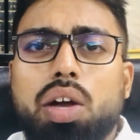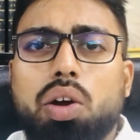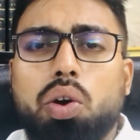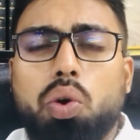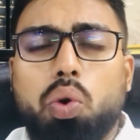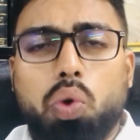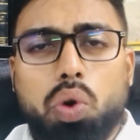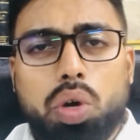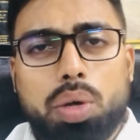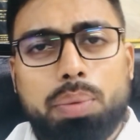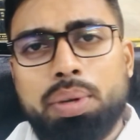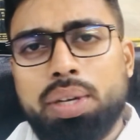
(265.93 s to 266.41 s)

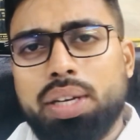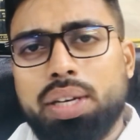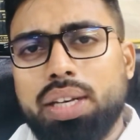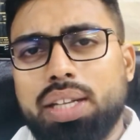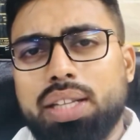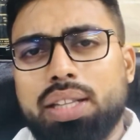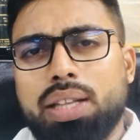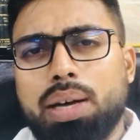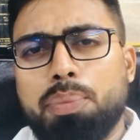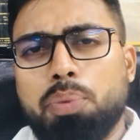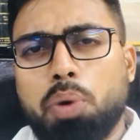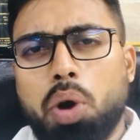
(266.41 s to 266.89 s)
कोई भी नहीं
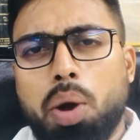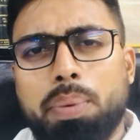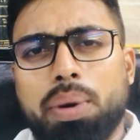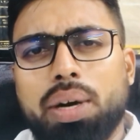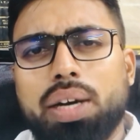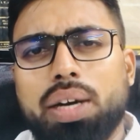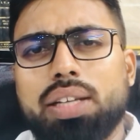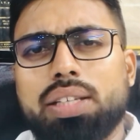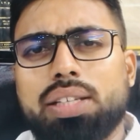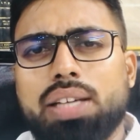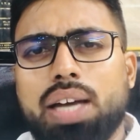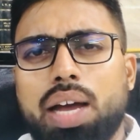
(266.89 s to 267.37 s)
था
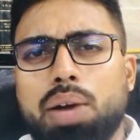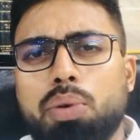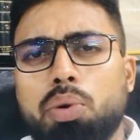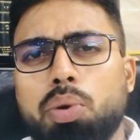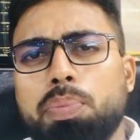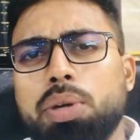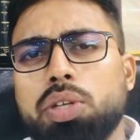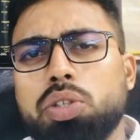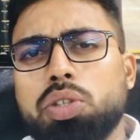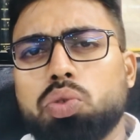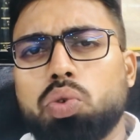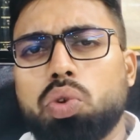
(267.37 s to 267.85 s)
प्रॉपर्टी चाहे वो
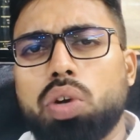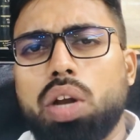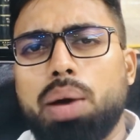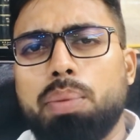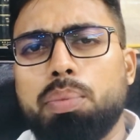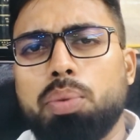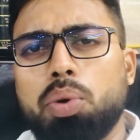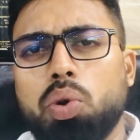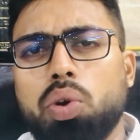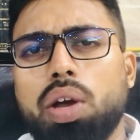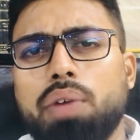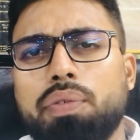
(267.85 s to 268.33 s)
पंचकुला
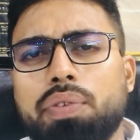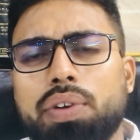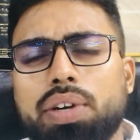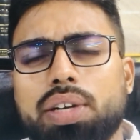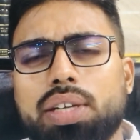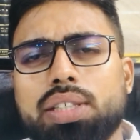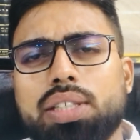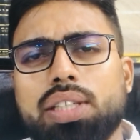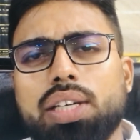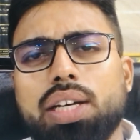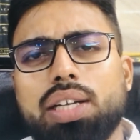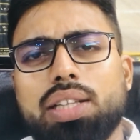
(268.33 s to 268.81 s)
में हो या फिर
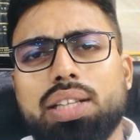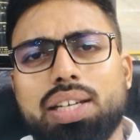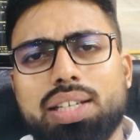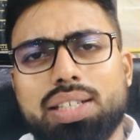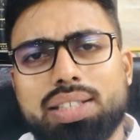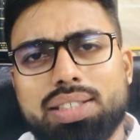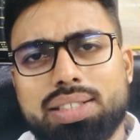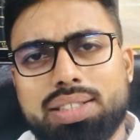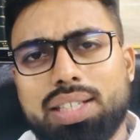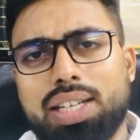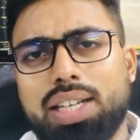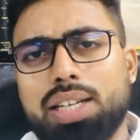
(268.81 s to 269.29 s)
किसी
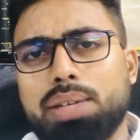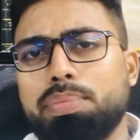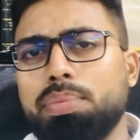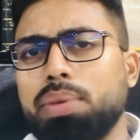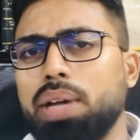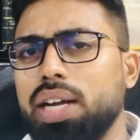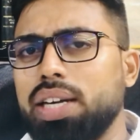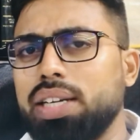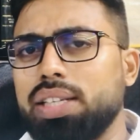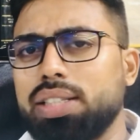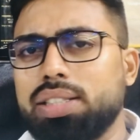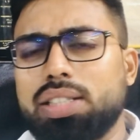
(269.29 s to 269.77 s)
अदर स्टेट में
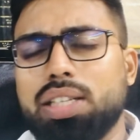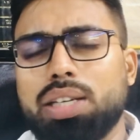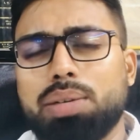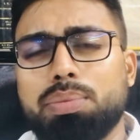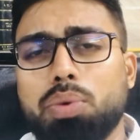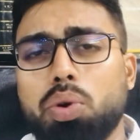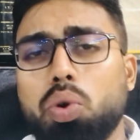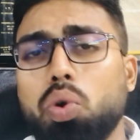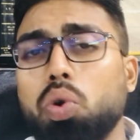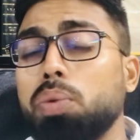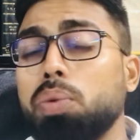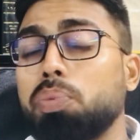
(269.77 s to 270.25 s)
या डिस्ट्रिक्ट
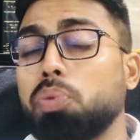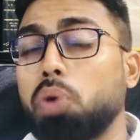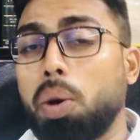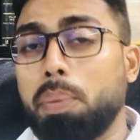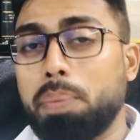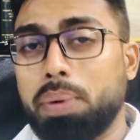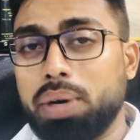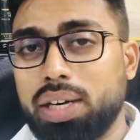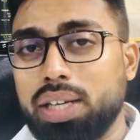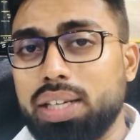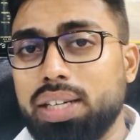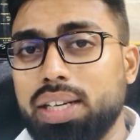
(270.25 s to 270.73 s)
में कोई
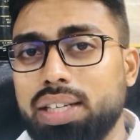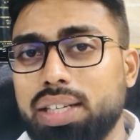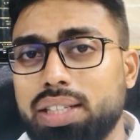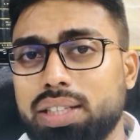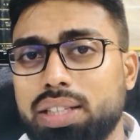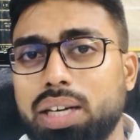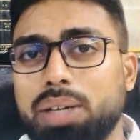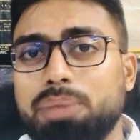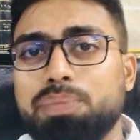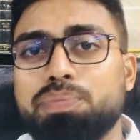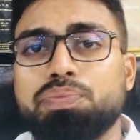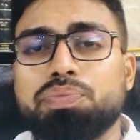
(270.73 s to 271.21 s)
प्रॉपर्टी नहीं
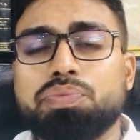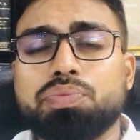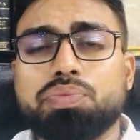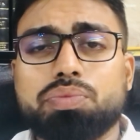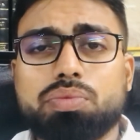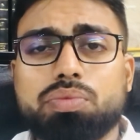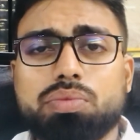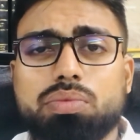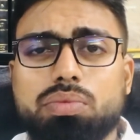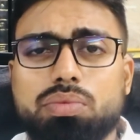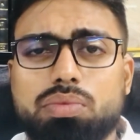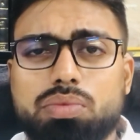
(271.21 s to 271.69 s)
था
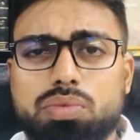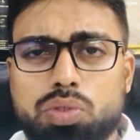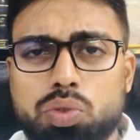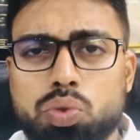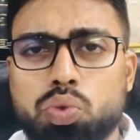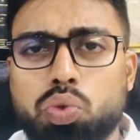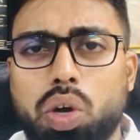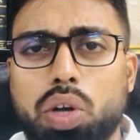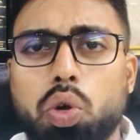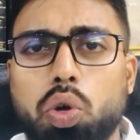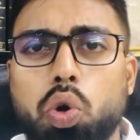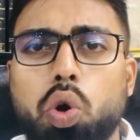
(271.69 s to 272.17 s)

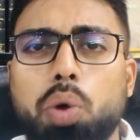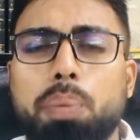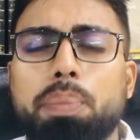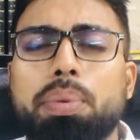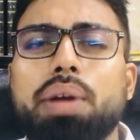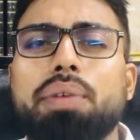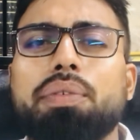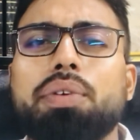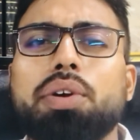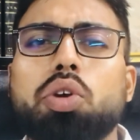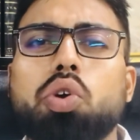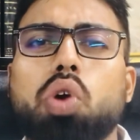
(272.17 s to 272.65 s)
तो आई होप
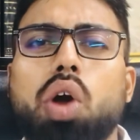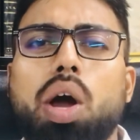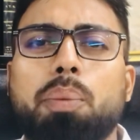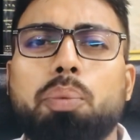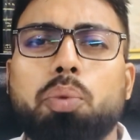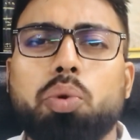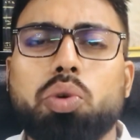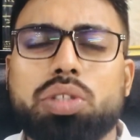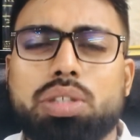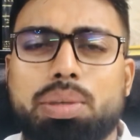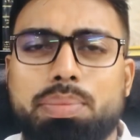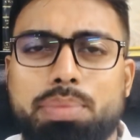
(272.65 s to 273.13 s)
ये वीडियो
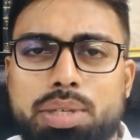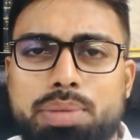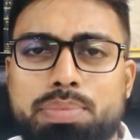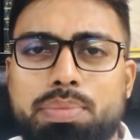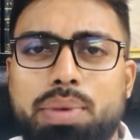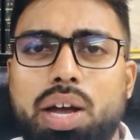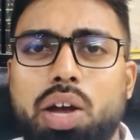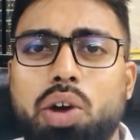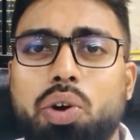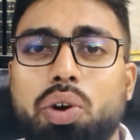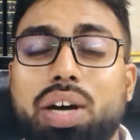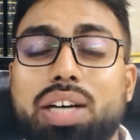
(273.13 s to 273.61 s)
आपको समझ
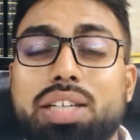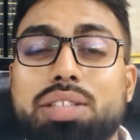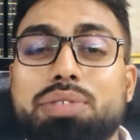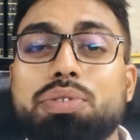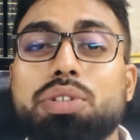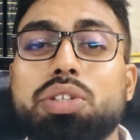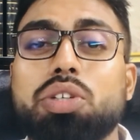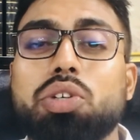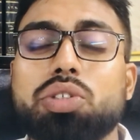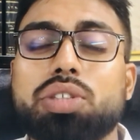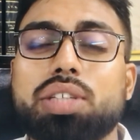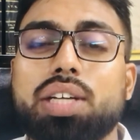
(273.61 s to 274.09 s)
में आया होगा इस
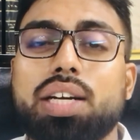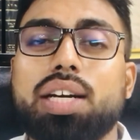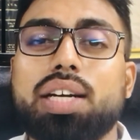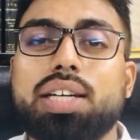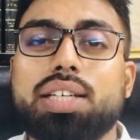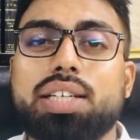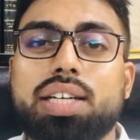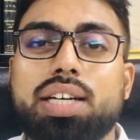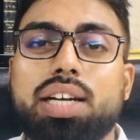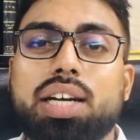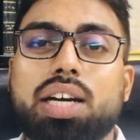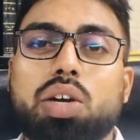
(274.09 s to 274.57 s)
वीडियो से
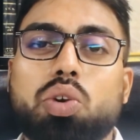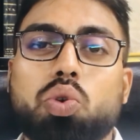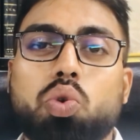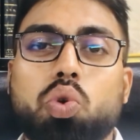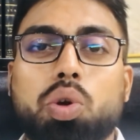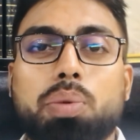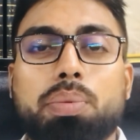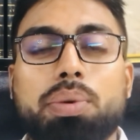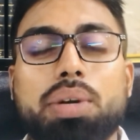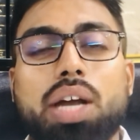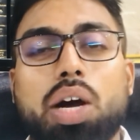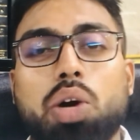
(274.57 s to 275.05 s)
रिलेटेड अगर
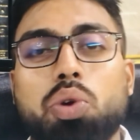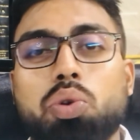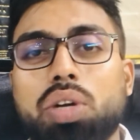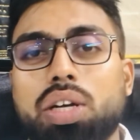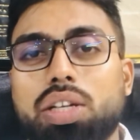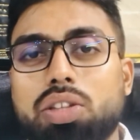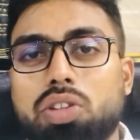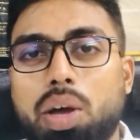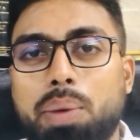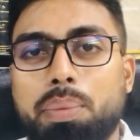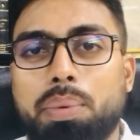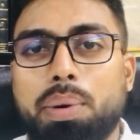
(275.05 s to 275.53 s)
कोई भी डाउट
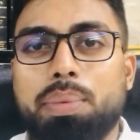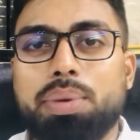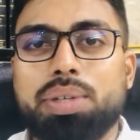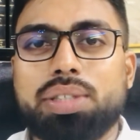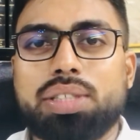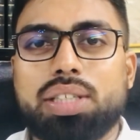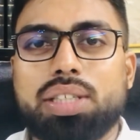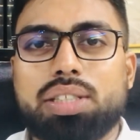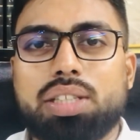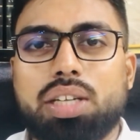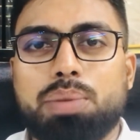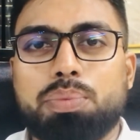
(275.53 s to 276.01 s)
है तो आप कमेंट
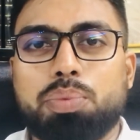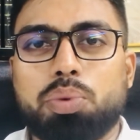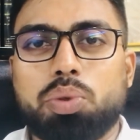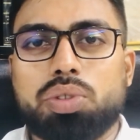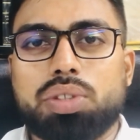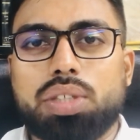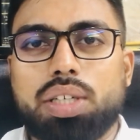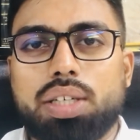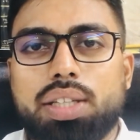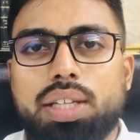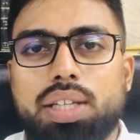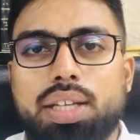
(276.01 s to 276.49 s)
सेक्शन में पूछ
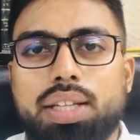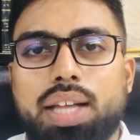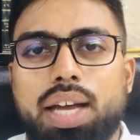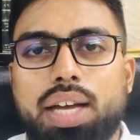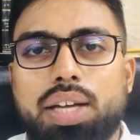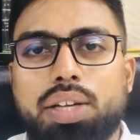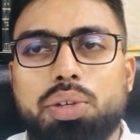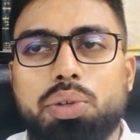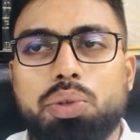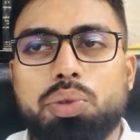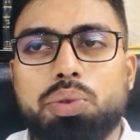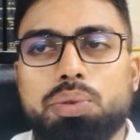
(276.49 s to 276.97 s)
सकते हैं
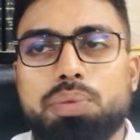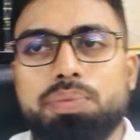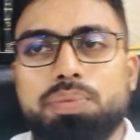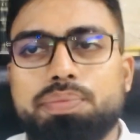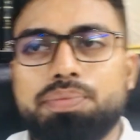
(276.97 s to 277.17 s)
थैंक यू